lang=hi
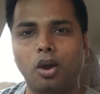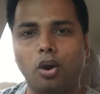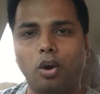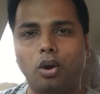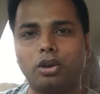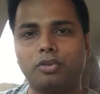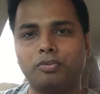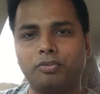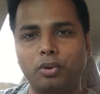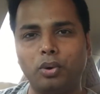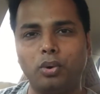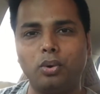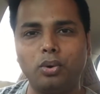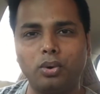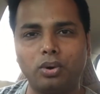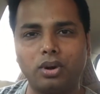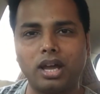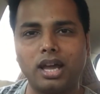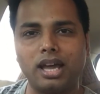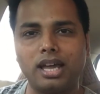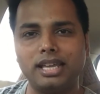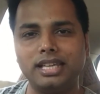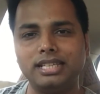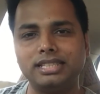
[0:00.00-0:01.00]
और वो
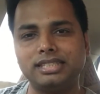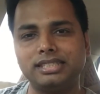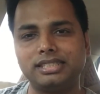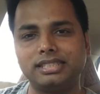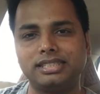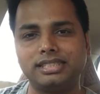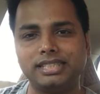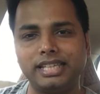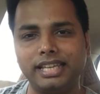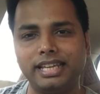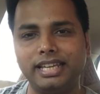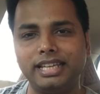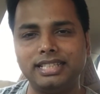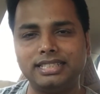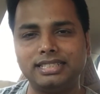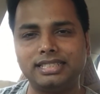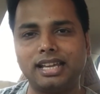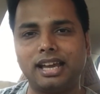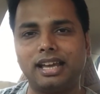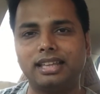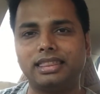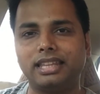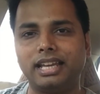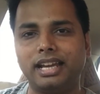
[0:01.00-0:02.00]
होगा इस सीरीज़
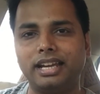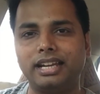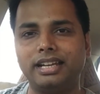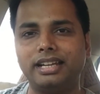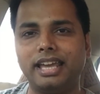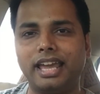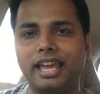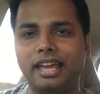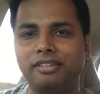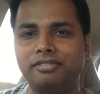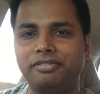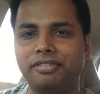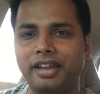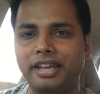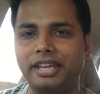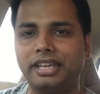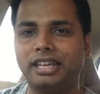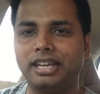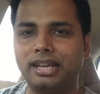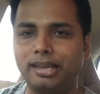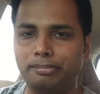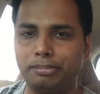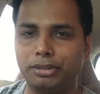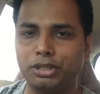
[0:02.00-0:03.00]
का थर्ड एंड
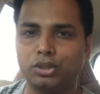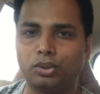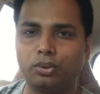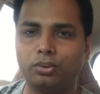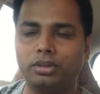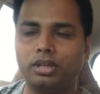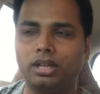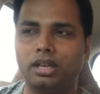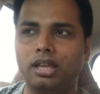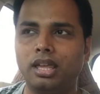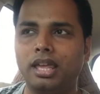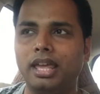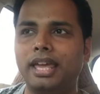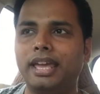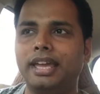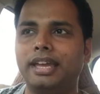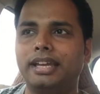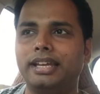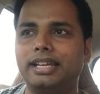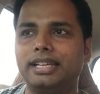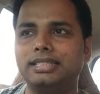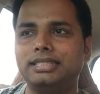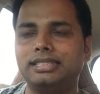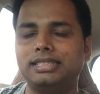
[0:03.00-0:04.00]
फाइनल एपिसोड
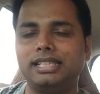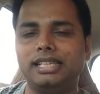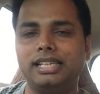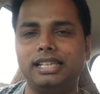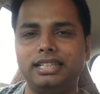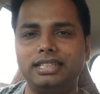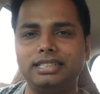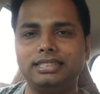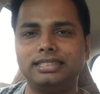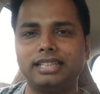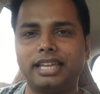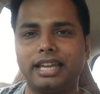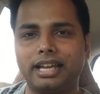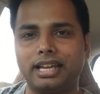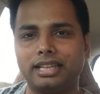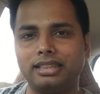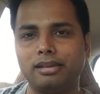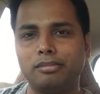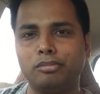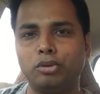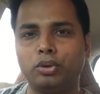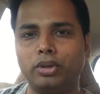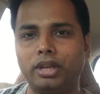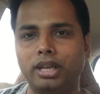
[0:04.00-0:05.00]
इस सीरीज़ के
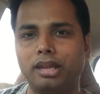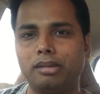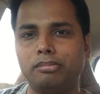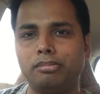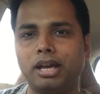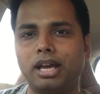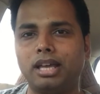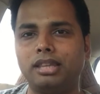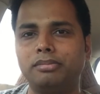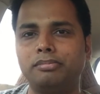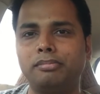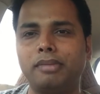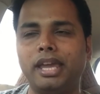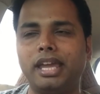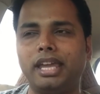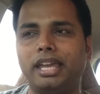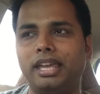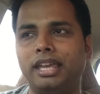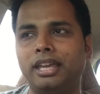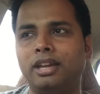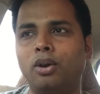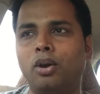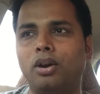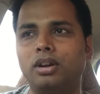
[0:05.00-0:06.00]
ख़त्म होने के बाद मैं
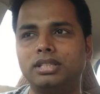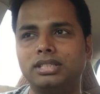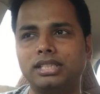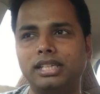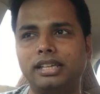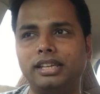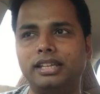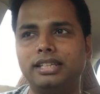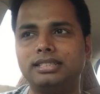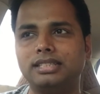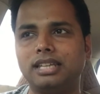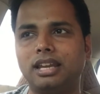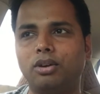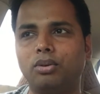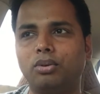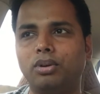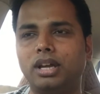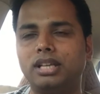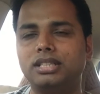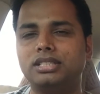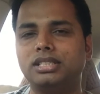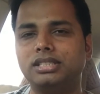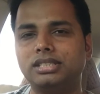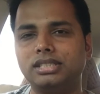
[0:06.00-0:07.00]
एक और सीरीज़
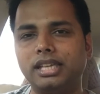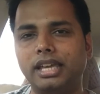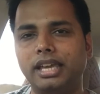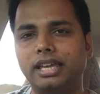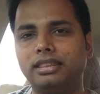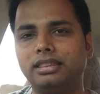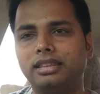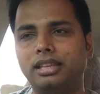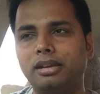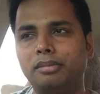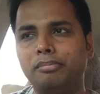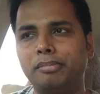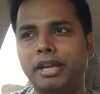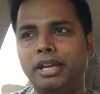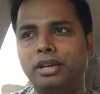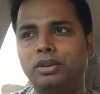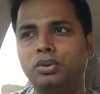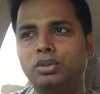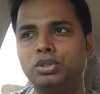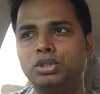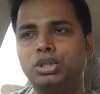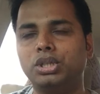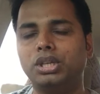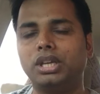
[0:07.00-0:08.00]
लाऊंगा जिसके अंदर मैं
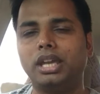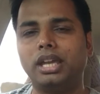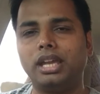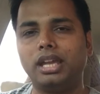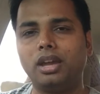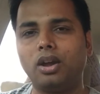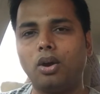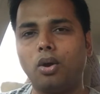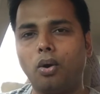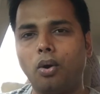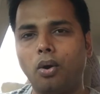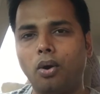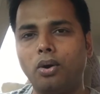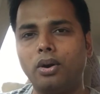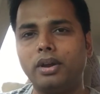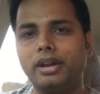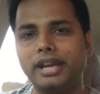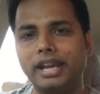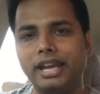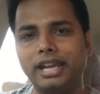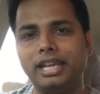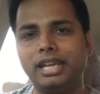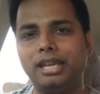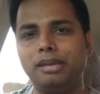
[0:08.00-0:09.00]
कुछ और
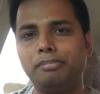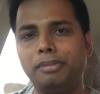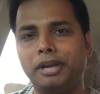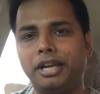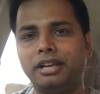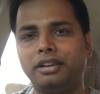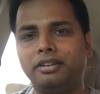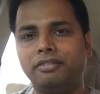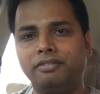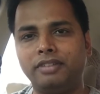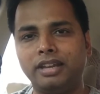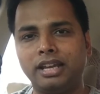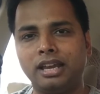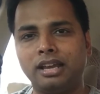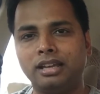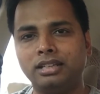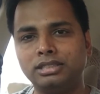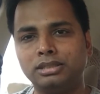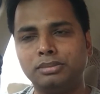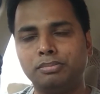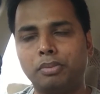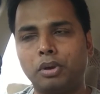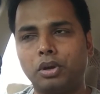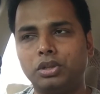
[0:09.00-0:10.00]
इंडिपेंडेंट
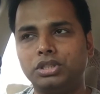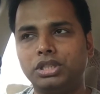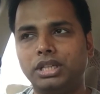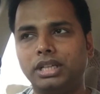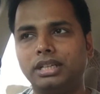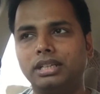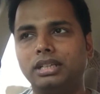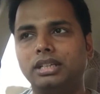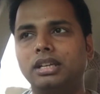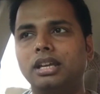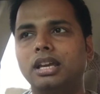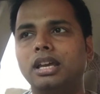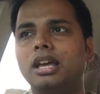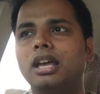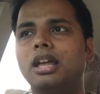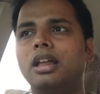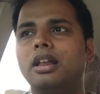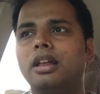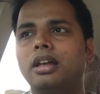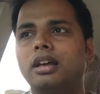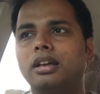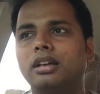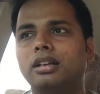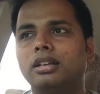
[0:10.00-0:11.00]
विलास
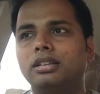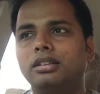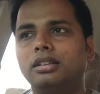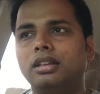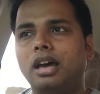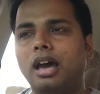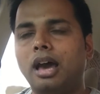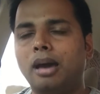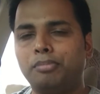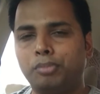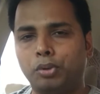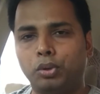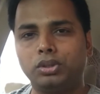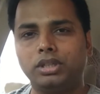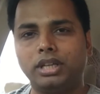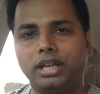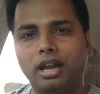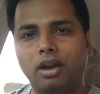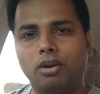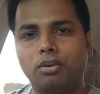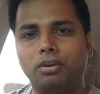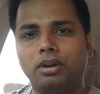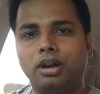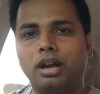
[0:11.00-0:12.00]
प्रोजेक्ट आपको
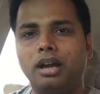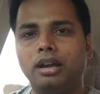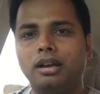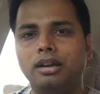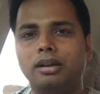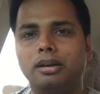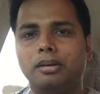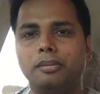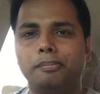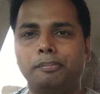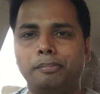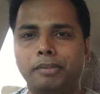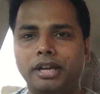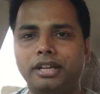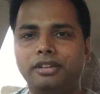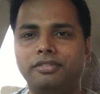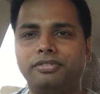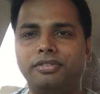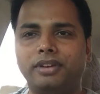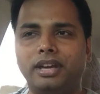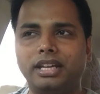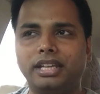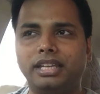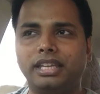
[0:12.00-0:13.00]
दिखाऊंगा बट
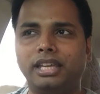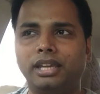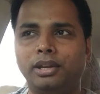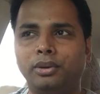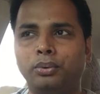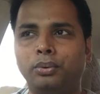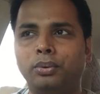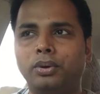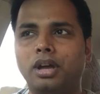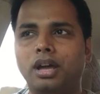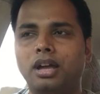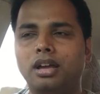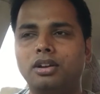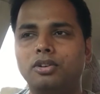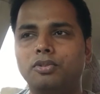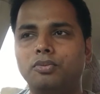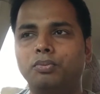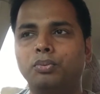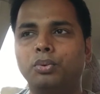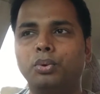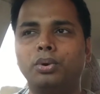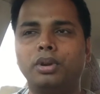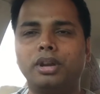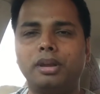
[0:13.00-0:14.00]
फ़र्क ये होगा
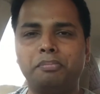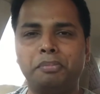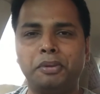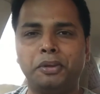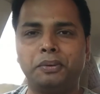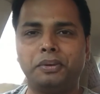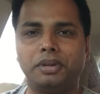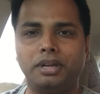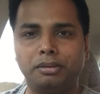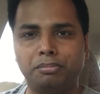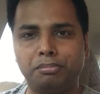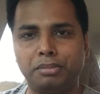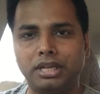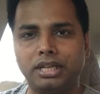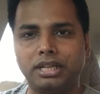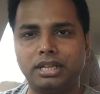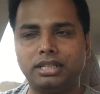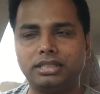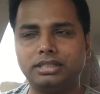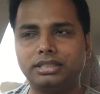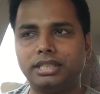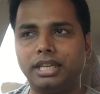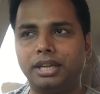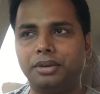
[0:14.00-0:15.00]
वो रेप्यूटेड
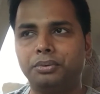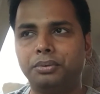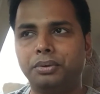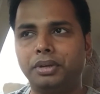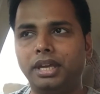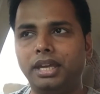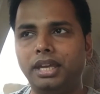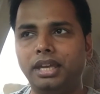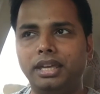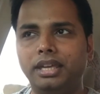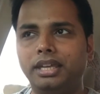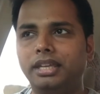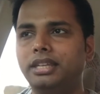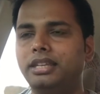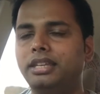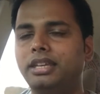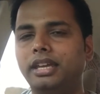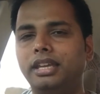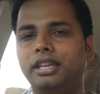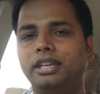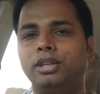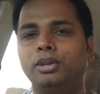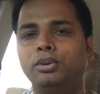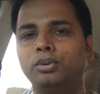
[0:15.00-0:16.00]
बिल्डर्स के होंगे
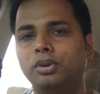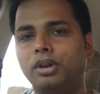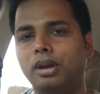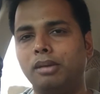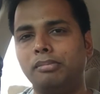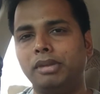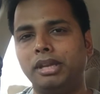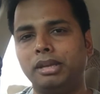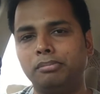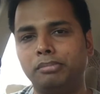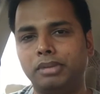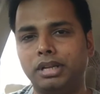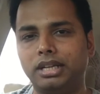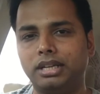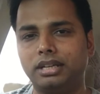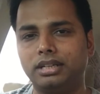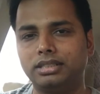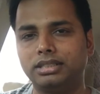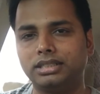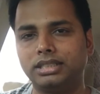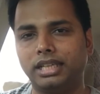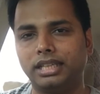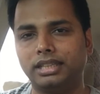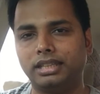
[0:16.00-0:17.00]
ये न्यू कमिंग
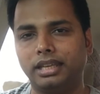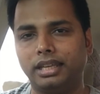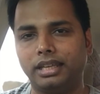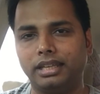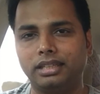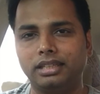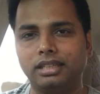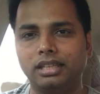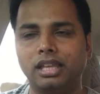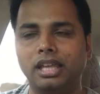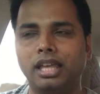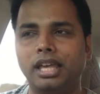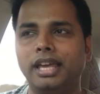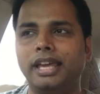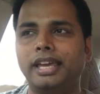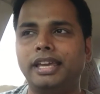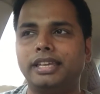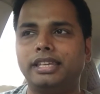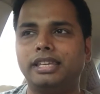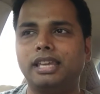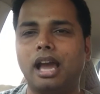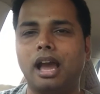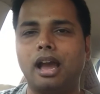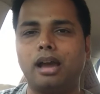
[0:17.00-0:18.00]
बिल्डर्स के थे
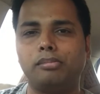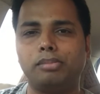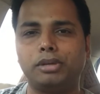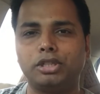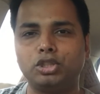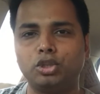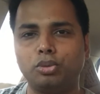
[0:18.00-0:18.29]
यहाँ पर